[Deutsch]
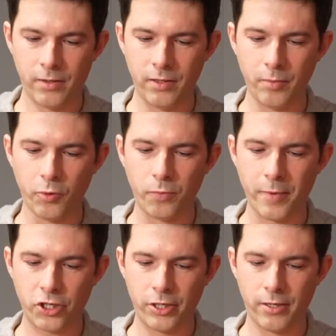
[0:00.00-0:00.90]
Diese
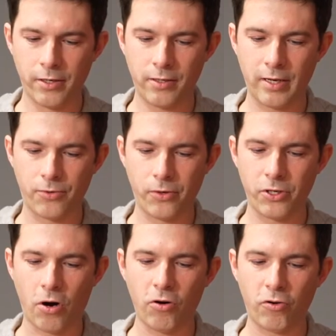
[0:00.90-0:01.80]
Brutmaschine ist
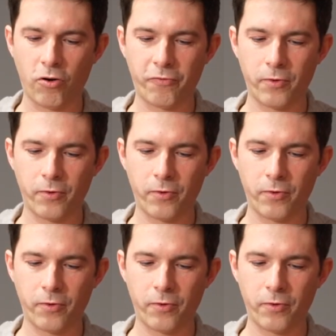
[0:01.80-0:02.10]
natürlich auch auf